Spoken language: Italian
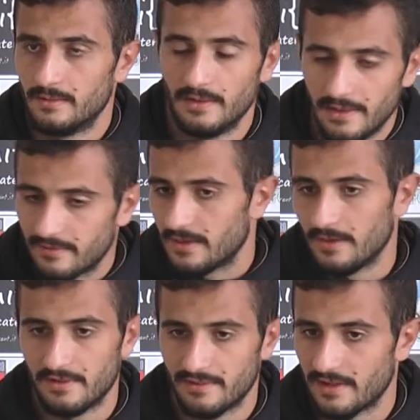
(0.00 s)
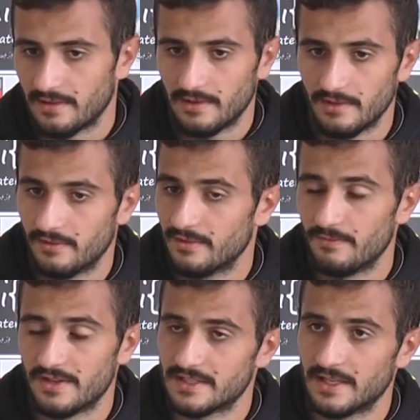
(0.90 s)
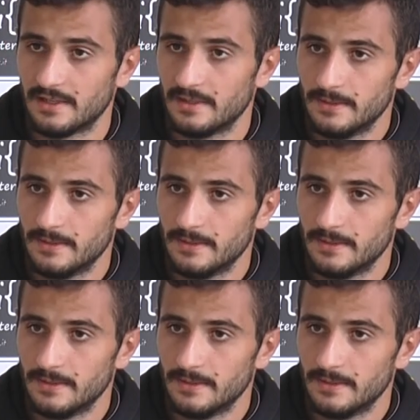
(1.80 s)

degli esterni avversari, delle difese avversarie.